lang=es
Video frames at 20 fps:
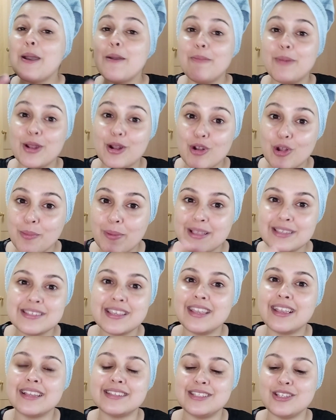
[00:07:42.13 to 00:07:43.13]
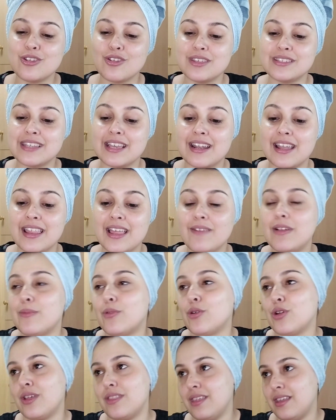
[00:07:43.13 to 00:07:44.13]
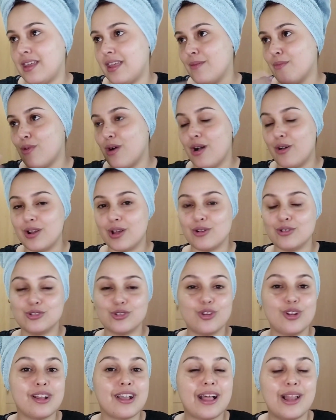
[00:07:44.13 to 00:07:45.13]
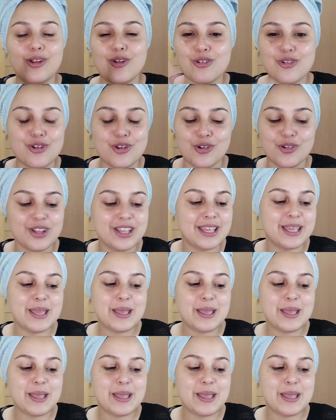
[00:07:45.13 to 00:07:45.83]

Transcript: Pero no penséis que ha sido desagradable porque diréis, bueno, ahora con todo el calor no.